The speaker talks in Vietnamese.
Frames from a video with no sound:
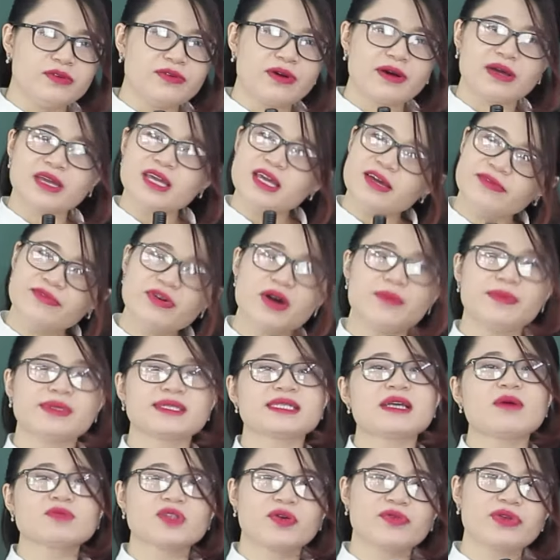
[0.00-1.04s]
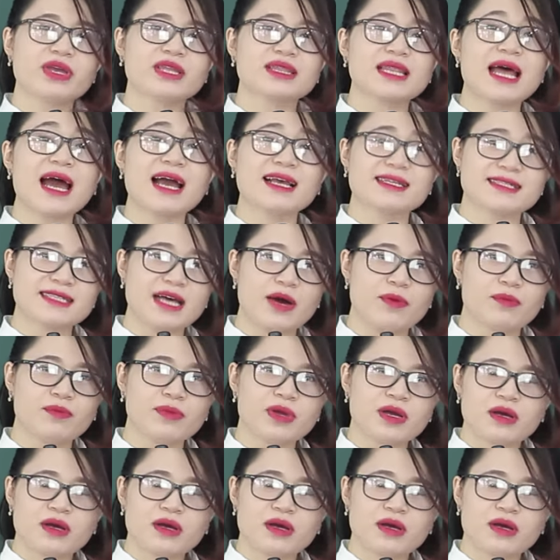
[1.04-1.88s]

và vừa mới xong trong hiện tại xong.